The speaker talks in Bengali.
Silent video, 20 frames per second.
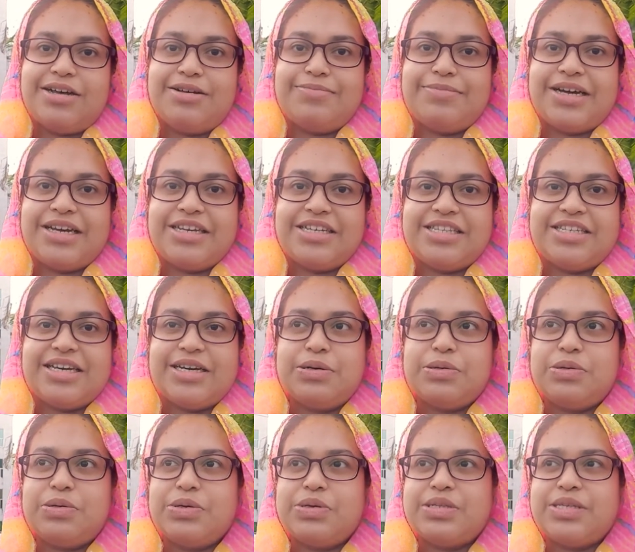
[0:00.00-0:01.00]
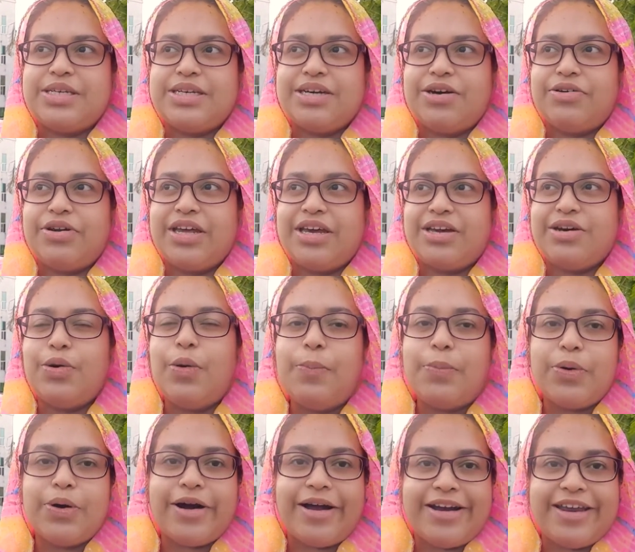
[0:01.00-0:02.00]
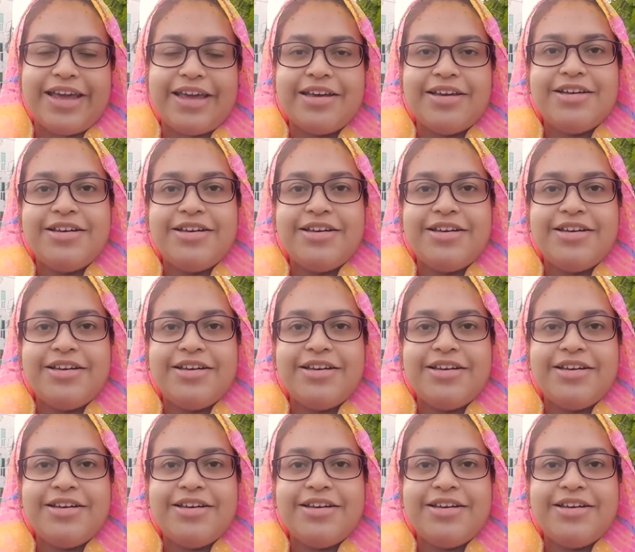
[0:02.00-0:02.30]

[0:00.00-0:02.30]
মানে যেগুলো হচ্ছে অনেক উপকারী